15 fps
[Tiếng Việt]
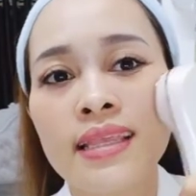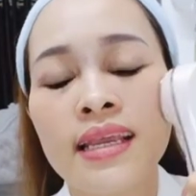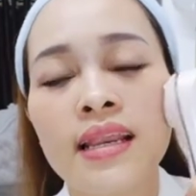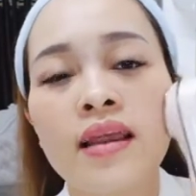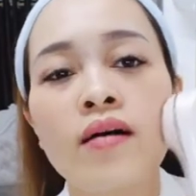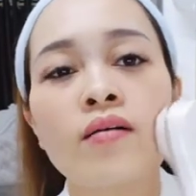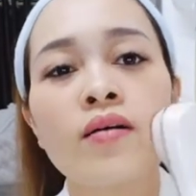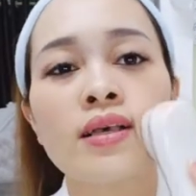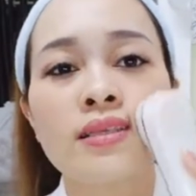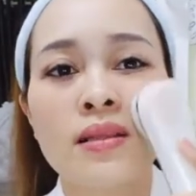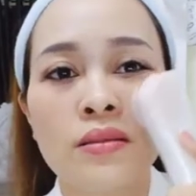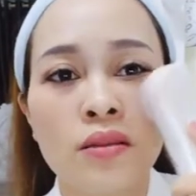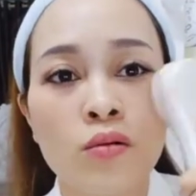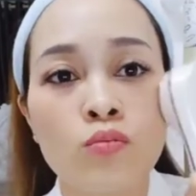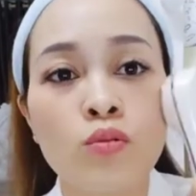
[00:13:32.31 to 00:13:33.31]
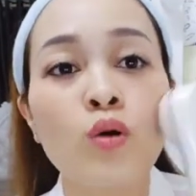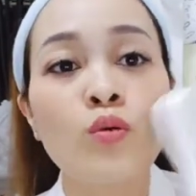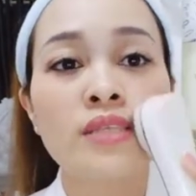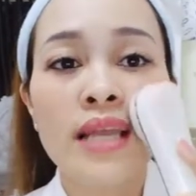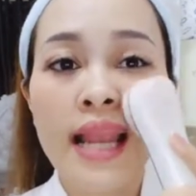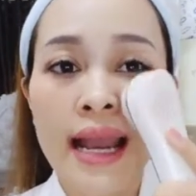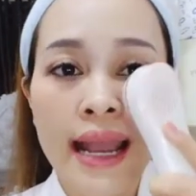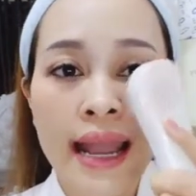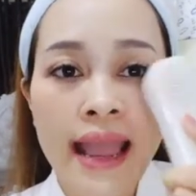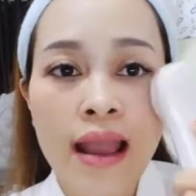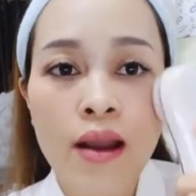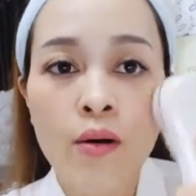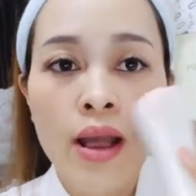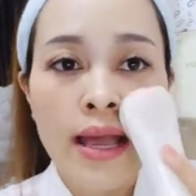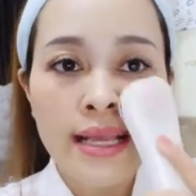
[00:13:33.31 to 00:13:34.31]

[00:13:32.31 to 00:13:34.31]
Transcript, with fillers: thì nó là nồng độ rất là cao